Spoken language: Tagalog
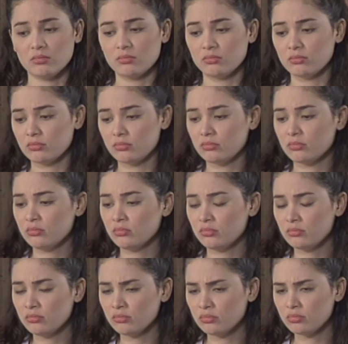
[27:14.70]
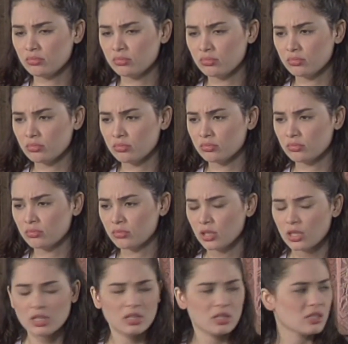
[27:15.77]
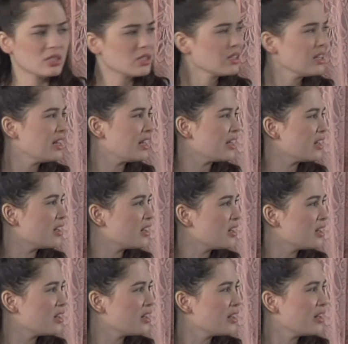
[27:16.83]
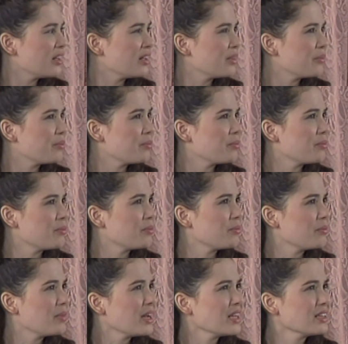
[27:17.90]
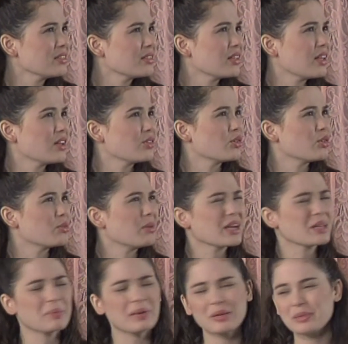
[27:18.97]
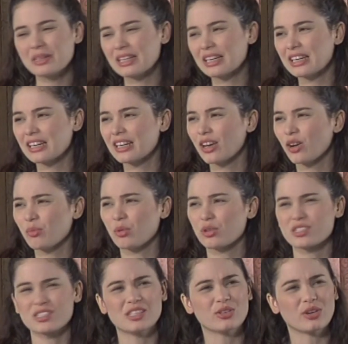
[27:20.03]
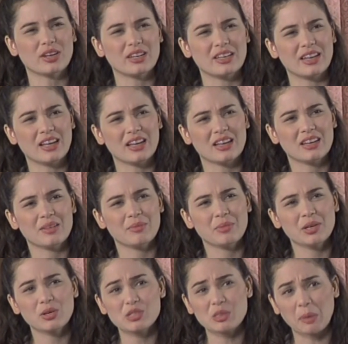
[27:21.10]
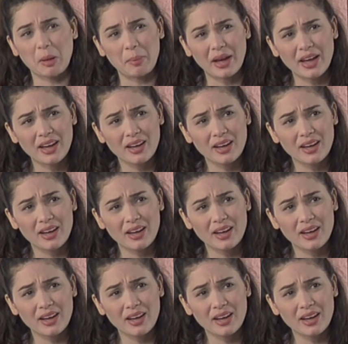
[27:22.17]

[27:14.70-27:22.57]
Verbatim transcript: Hmm. Sandali. Bakit, ano, bakit parang may naririnig akong boss dito kanina? May kausap ka ba?